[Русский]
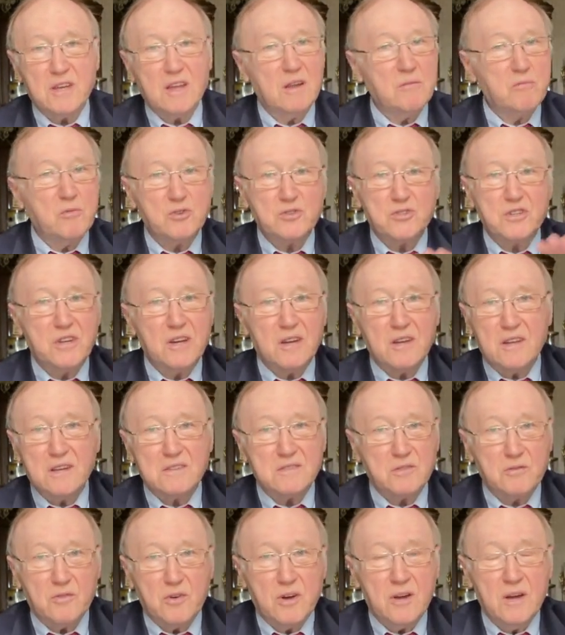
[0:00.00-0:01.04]
Она больше никогда
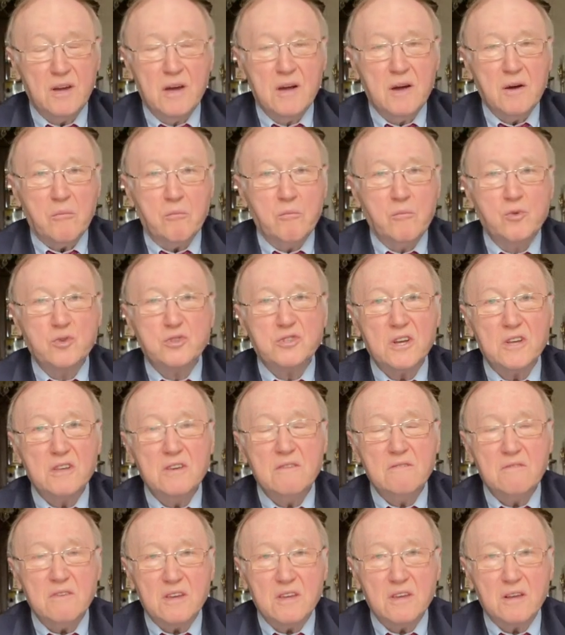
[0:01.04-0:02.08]
своего мужа не
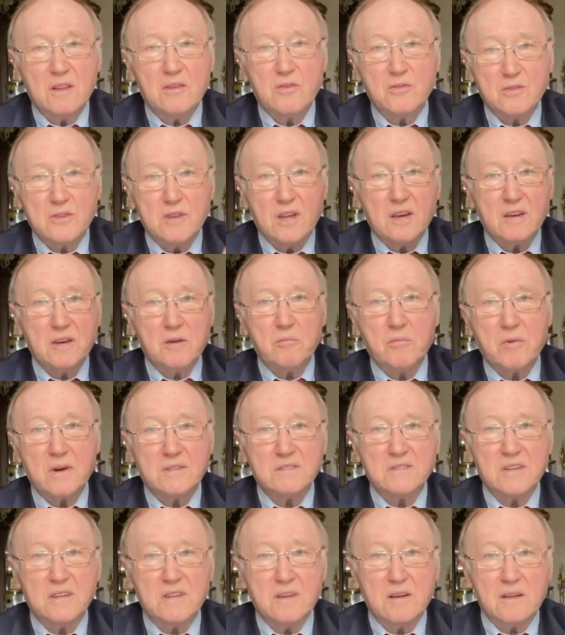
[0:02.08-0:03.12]
видела, он так и
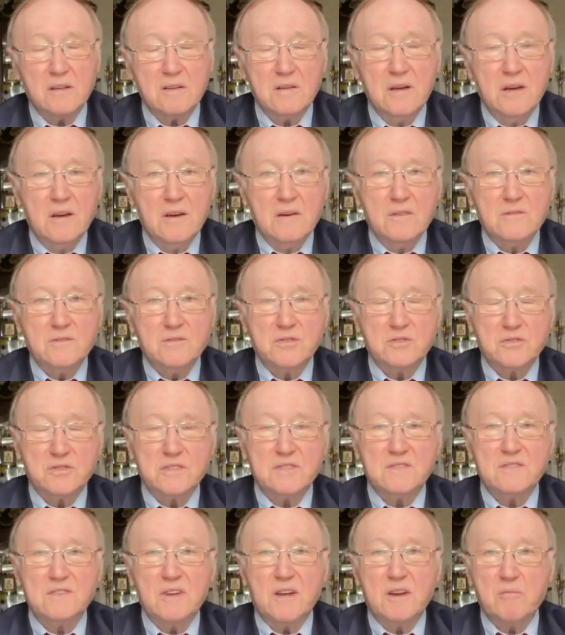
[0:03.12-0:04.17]
просидел всю
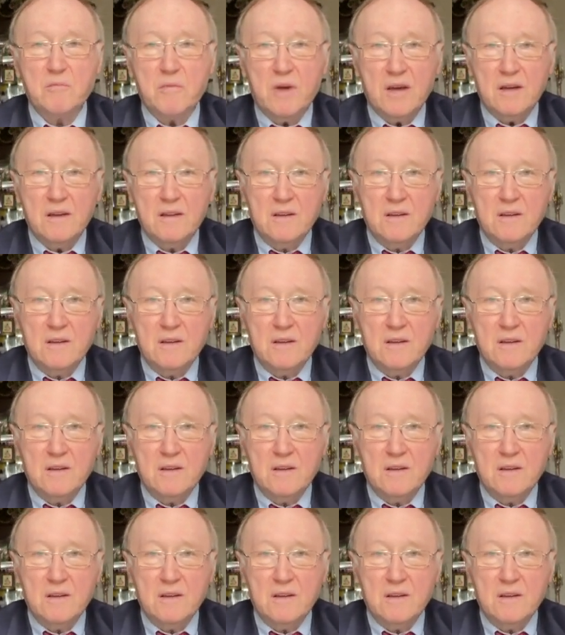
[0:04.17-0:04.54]
жизнь в тюрьме,